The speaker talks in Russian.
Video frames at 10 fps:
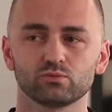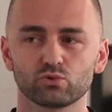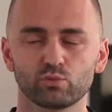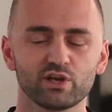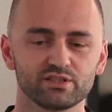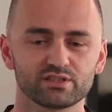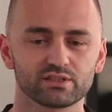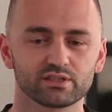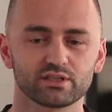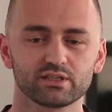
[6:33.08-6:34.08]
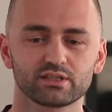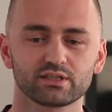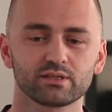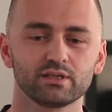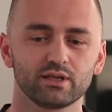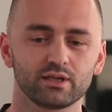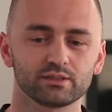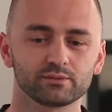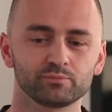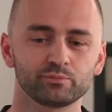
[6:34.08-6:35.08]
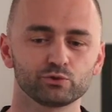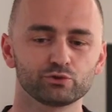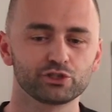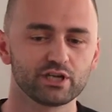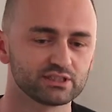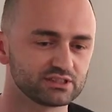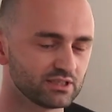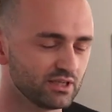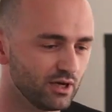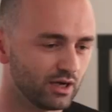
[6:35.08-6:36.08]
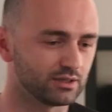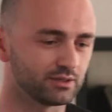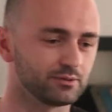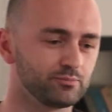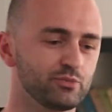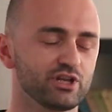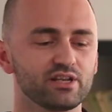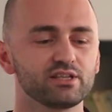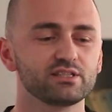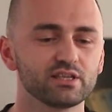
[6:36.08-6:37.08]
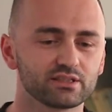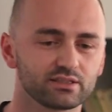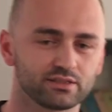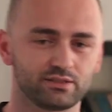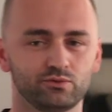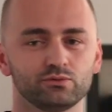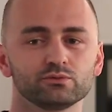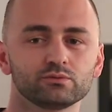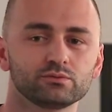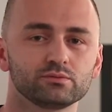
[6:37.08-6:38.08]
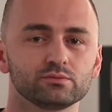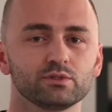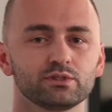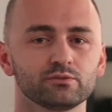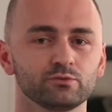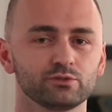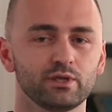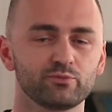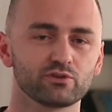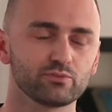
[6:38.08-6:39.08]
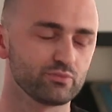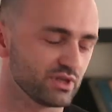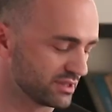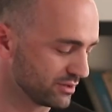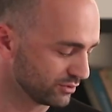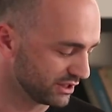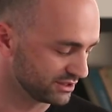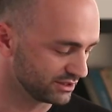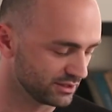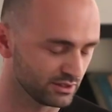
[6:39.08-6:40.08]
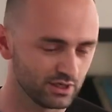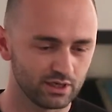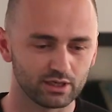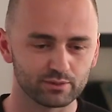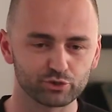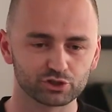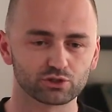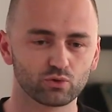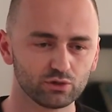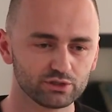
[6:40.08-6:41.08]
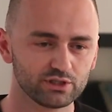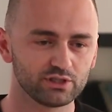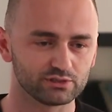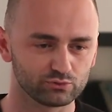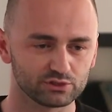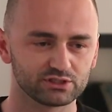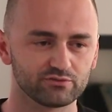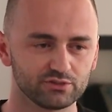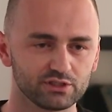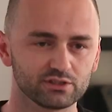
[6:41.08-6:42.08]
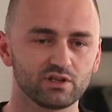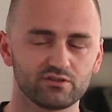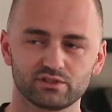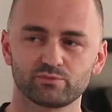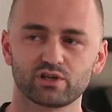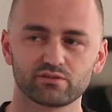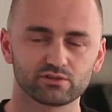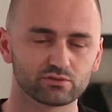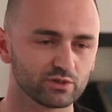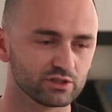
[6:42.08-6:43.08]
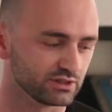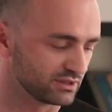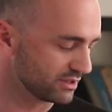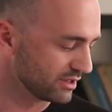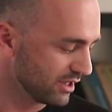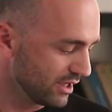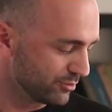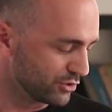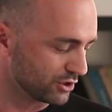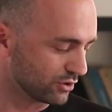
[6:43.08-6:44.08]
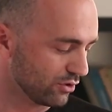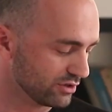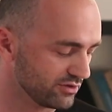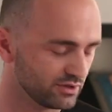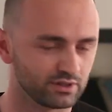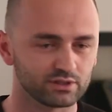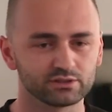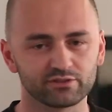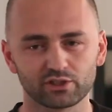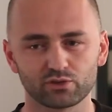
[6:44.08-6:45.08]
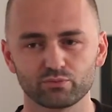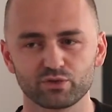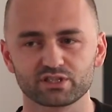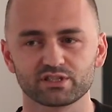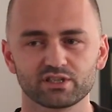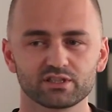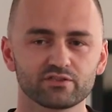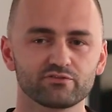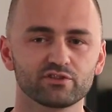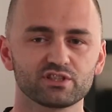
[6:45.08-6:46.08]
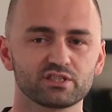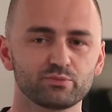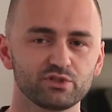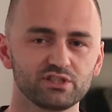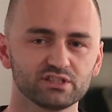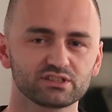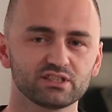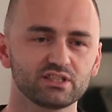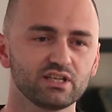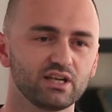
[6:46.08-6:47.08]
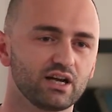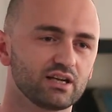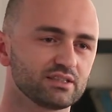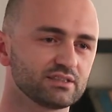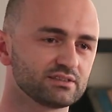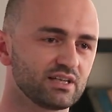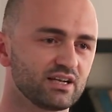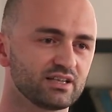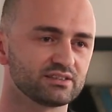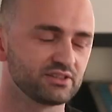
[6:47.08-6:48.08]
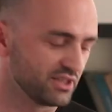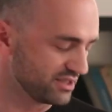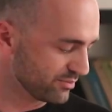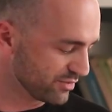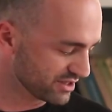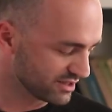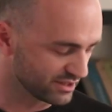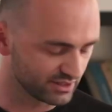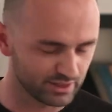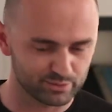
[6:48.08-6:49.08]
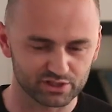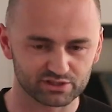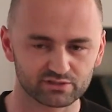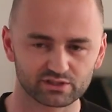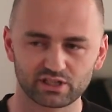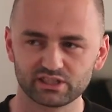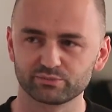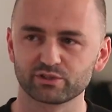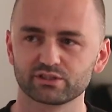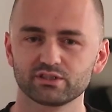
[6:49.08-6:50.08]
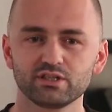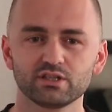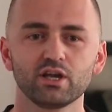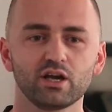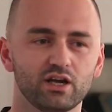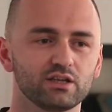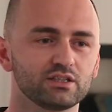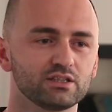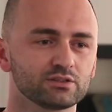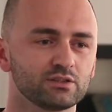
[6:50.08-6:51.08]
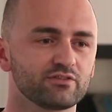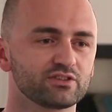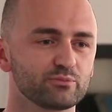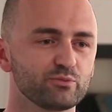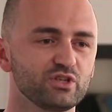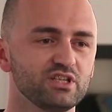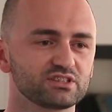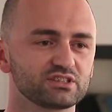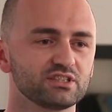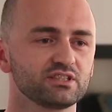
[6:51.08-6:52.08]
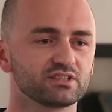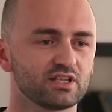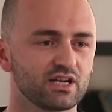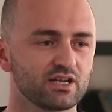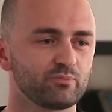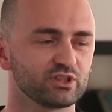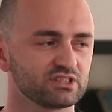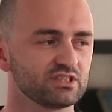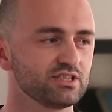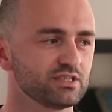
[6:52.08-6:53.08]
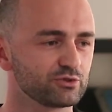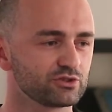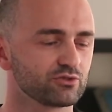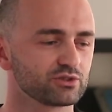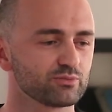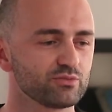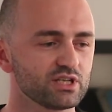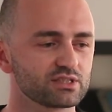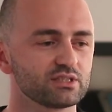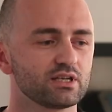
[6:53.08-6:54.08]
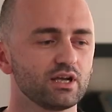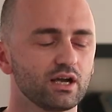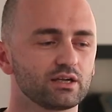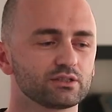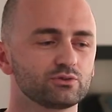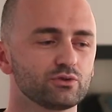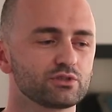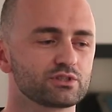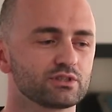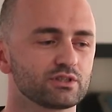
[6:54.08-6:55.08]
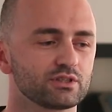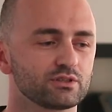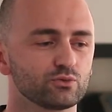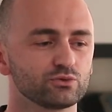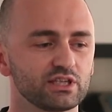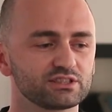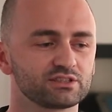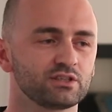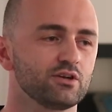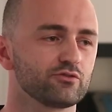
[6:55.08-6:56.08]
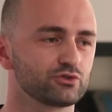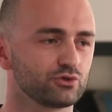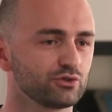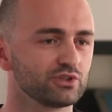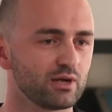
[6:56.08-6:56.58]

урбанистики? Это получается приоритеты это вот на первом месте у нас э, а, пешеходы, но основные главные правила урбанистики пешеходы. На втором месте это велосипедисты, а на третьем месте это общественный транспорт и а, автомобилисты на последнем, четвертом месте. То есть э, у нас все